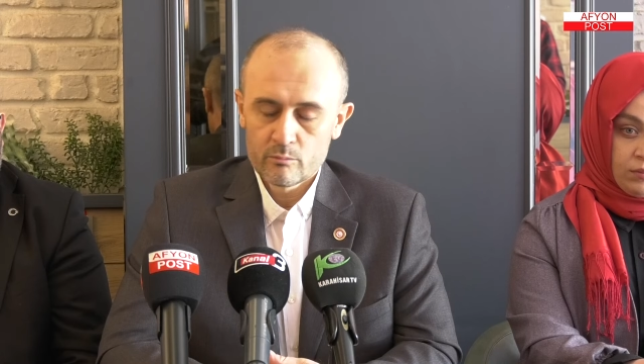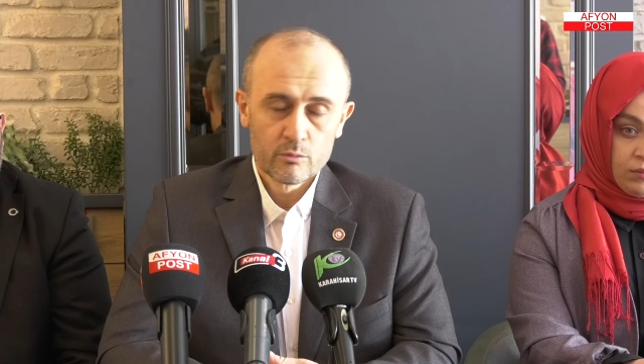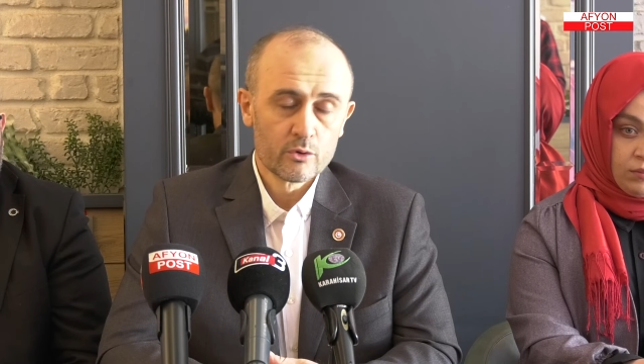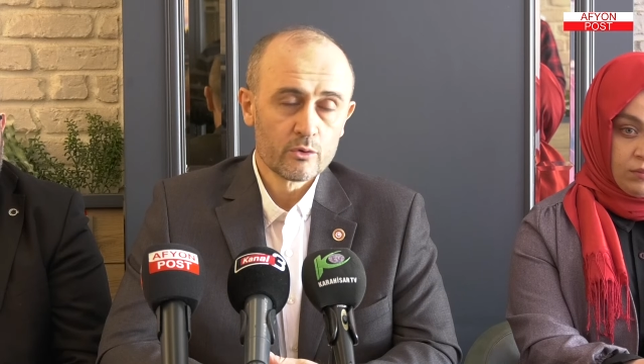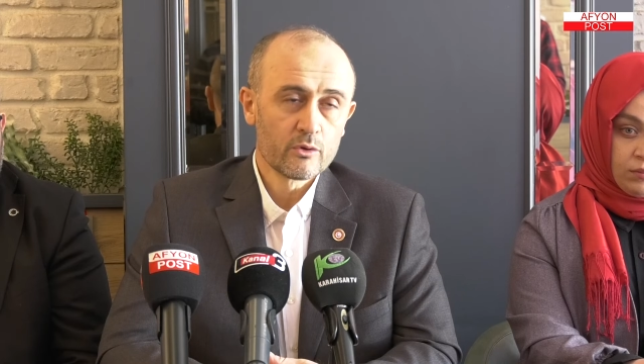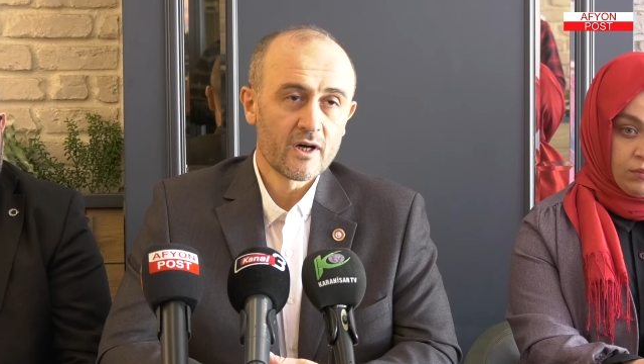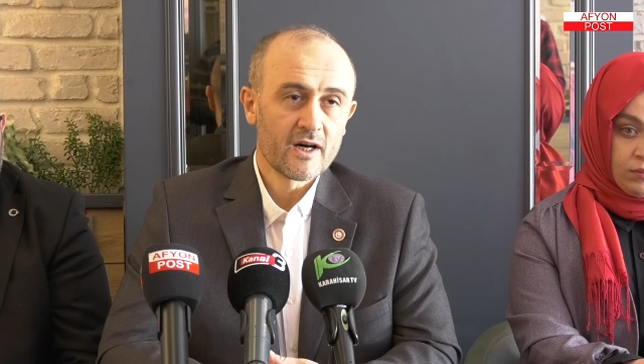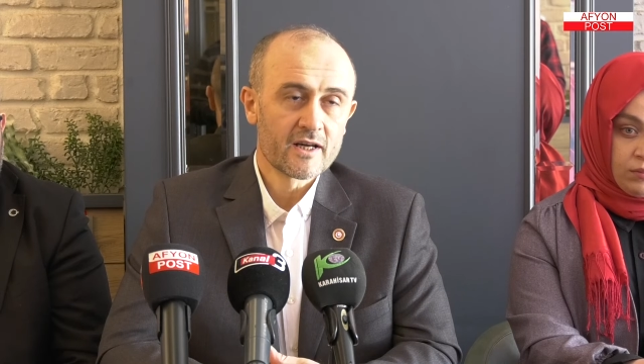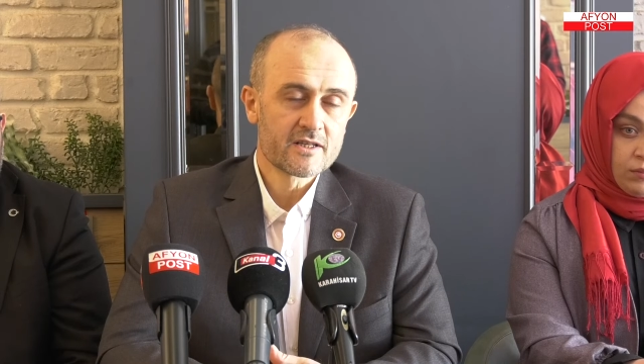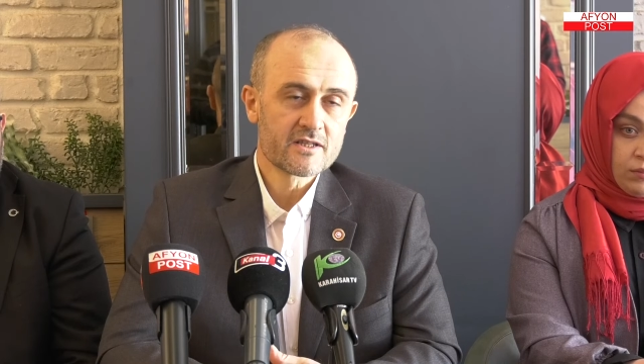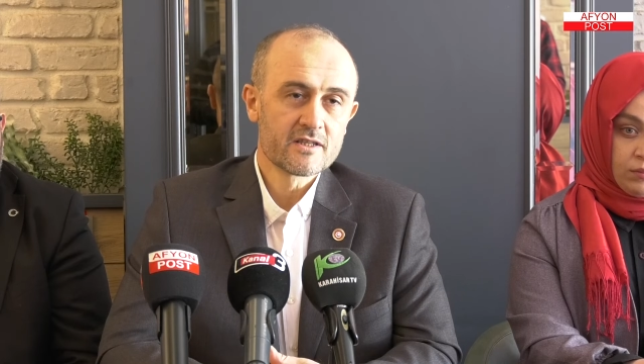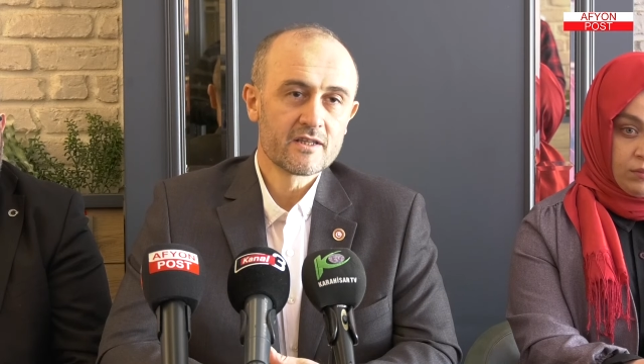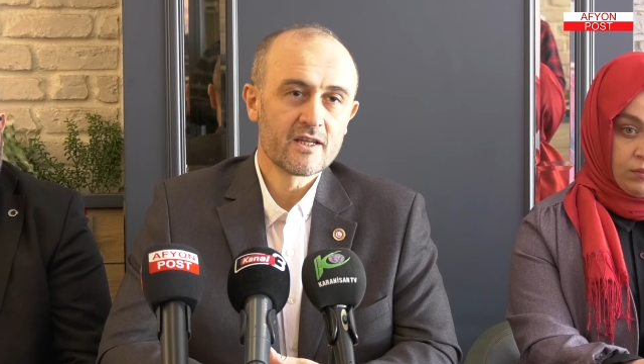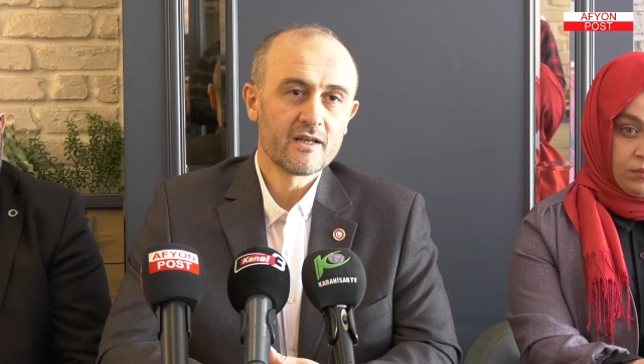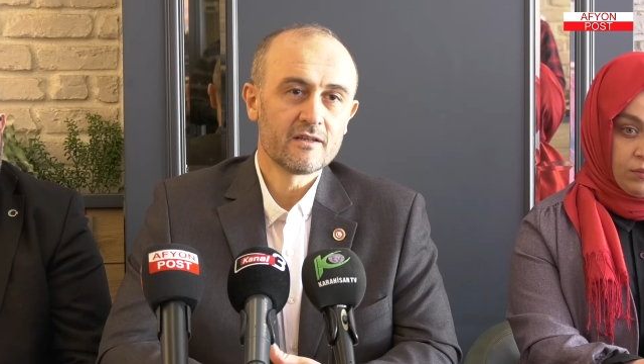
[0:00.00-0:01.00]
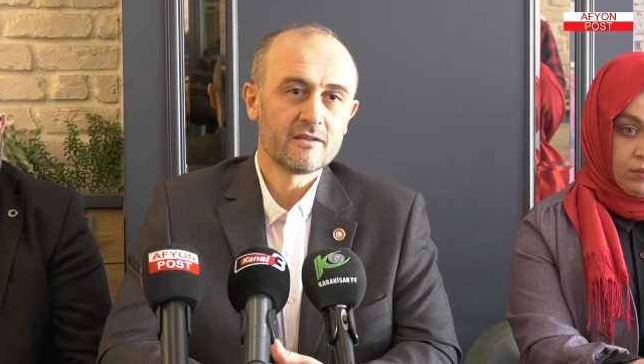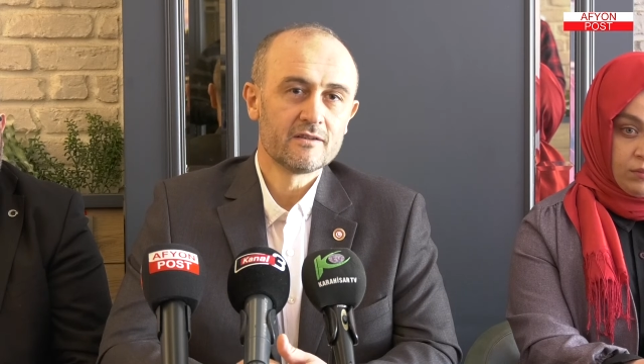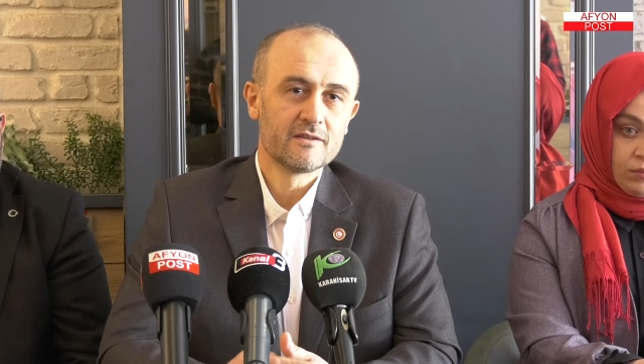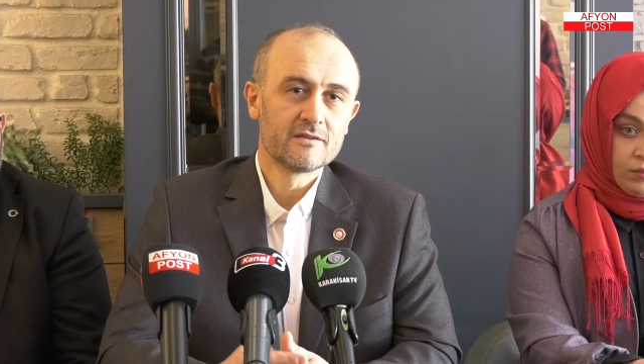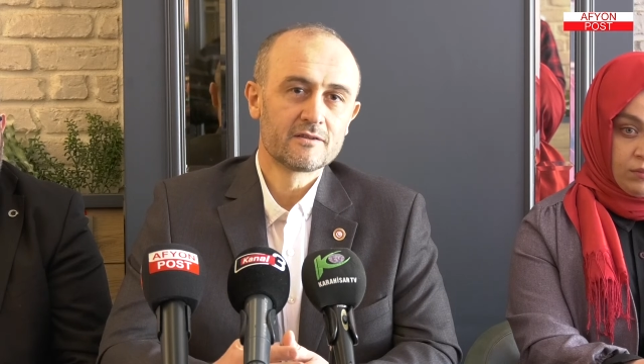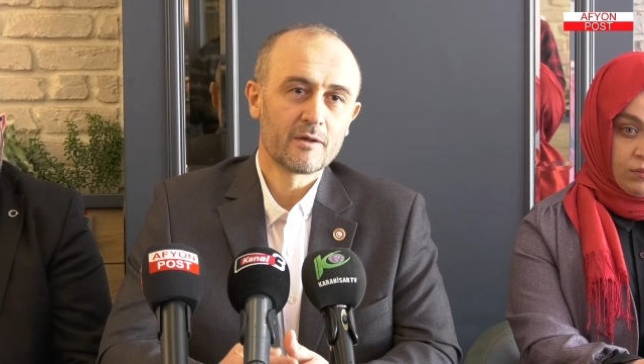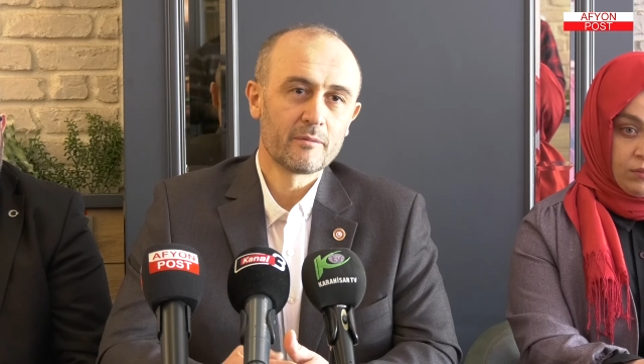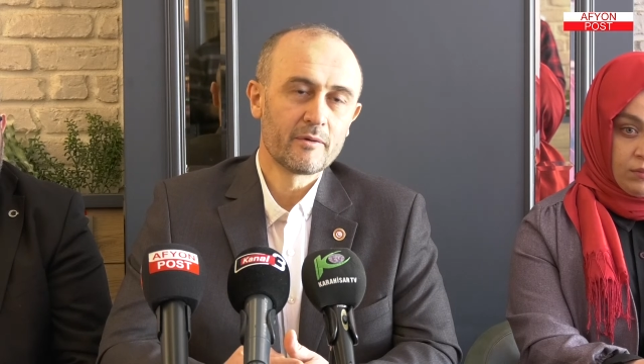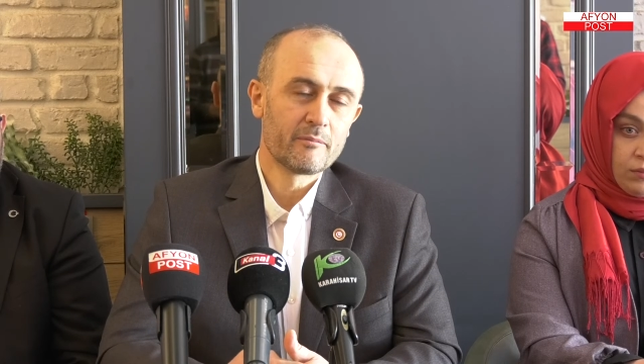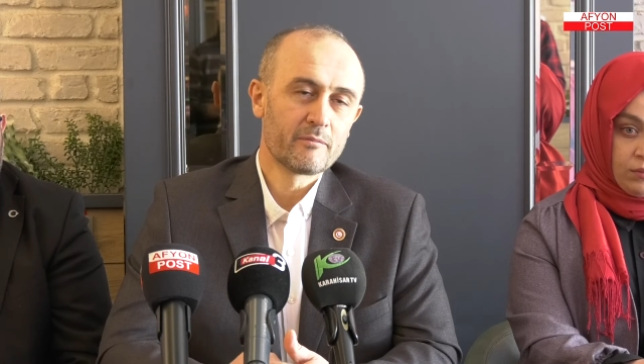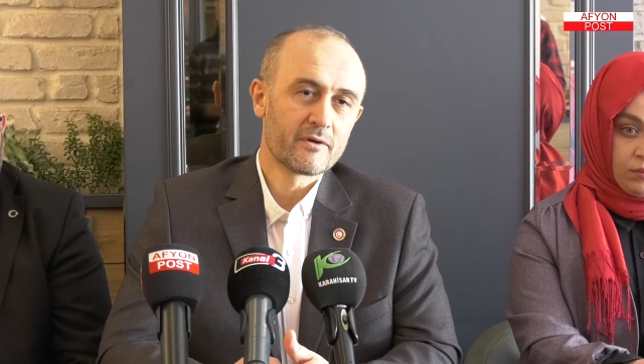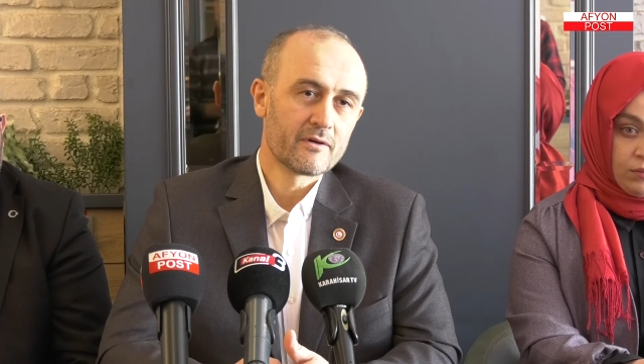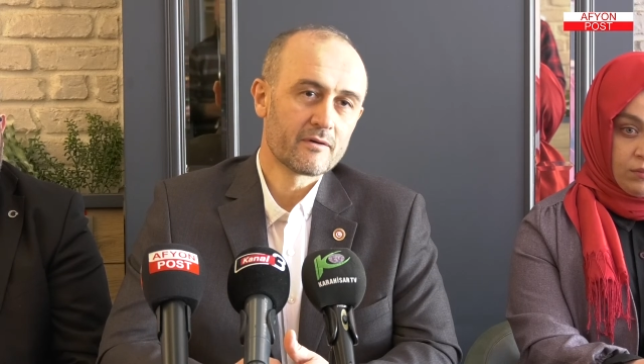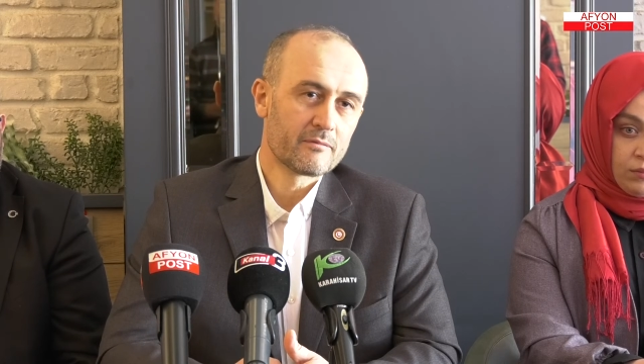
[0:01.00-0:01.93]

Bunun haricinde e, tabii